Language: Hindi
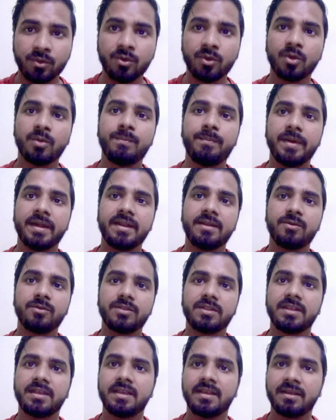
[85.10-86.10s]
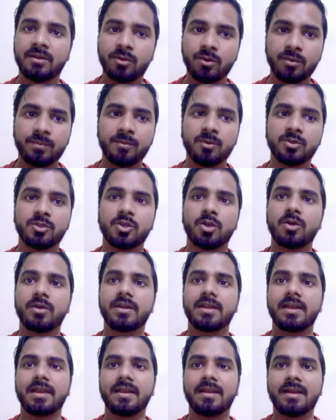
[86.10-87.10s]
ग्रुप बने होते हैं एक ग्रुप कुछ
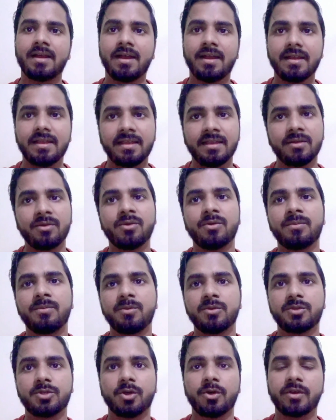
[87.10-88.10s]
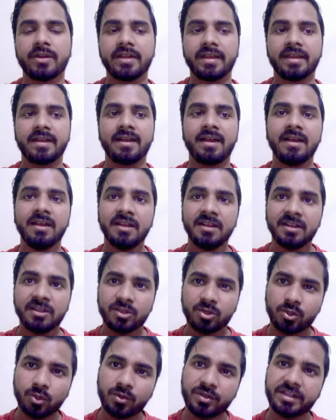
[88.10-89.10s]
और कहेगा एक ग्रुप कुछ और कहेगा
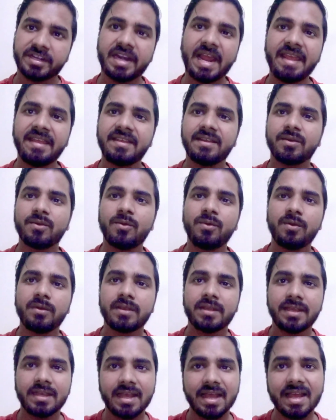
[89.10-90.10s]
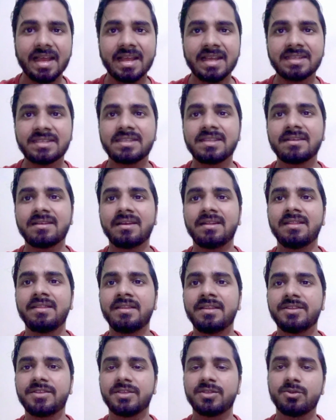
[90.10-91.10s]
तो ट्राई करो कि ऐसी
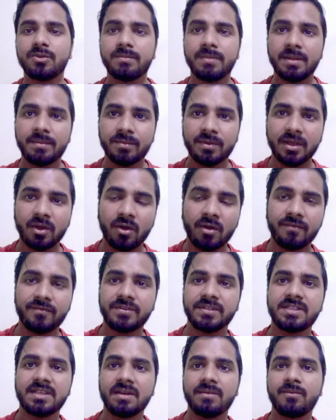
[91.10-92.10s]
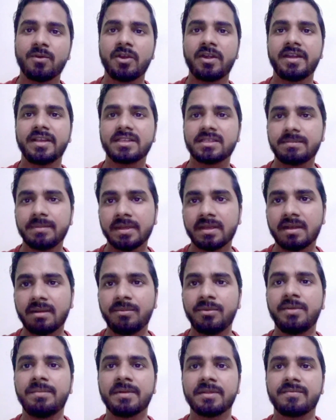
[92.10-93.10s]
गंदी चीजों में ऑफिशियल पॉलिटिक्स में
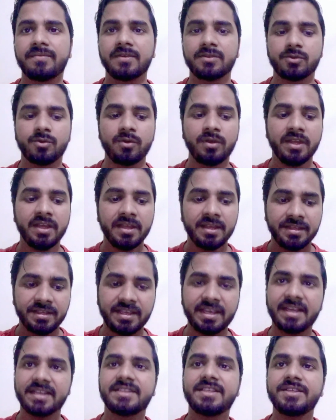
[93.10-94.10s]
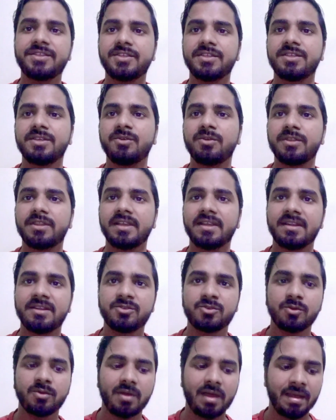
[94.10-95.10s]
कभी मत फंसो ये ऐसी चीजें होती है ना
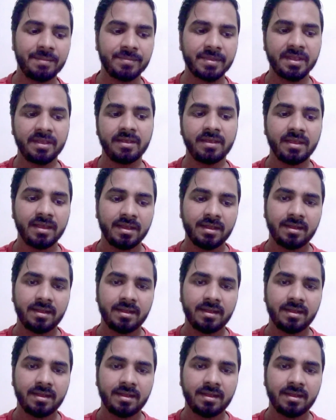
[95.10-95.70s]
जो आपके